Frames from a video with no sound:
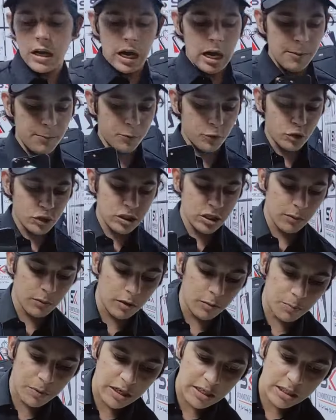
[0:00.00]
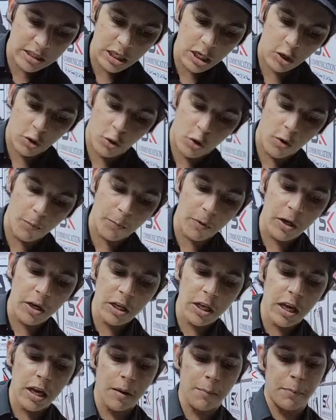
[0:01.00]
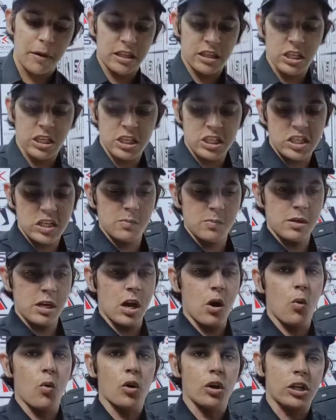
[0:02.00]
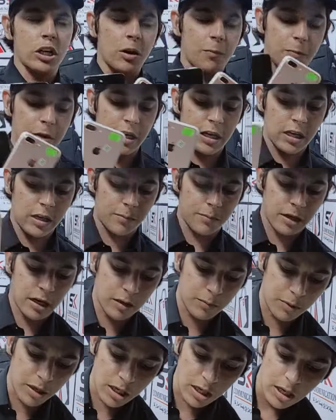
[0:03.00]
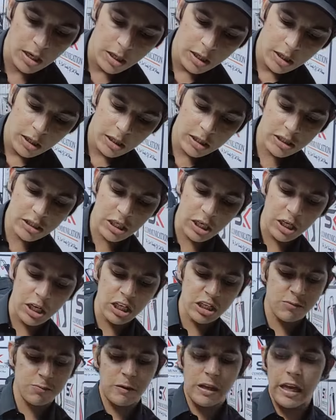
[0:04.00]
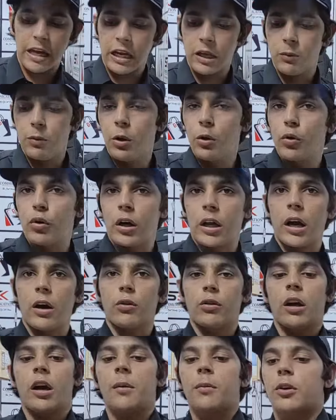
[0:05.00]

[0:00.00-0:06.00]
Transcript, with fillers: आईफोन सेवन प्लस से नॉन पी टी है बत्तीस जी बी है वोटर पैक है इमरान भाई इसकी डिस्प्ले रिव्यू कराओ ना